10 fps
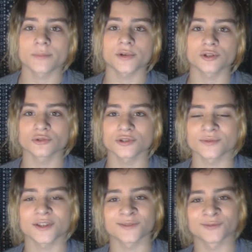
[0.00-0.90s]
Пришлось
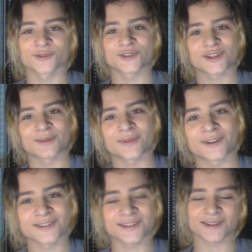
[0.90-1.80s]
мне немножечко
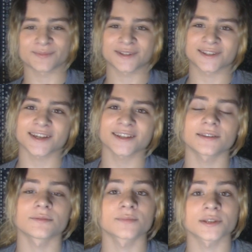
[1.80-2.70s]
порыскать по
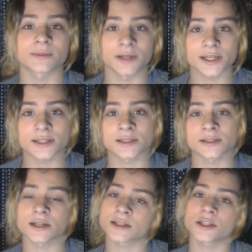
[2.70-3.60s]
сайтам,
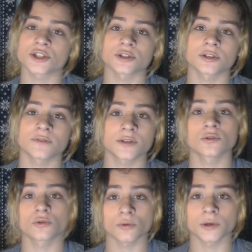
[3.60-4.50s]
посмотреть различные
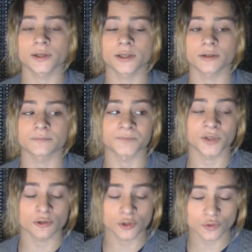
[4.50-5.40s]
видеоролики на
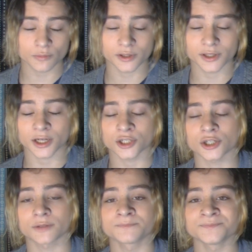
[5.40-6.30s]
YouTube,
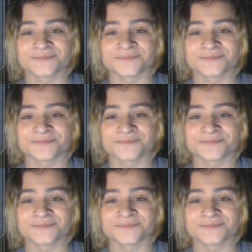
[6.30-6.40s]
также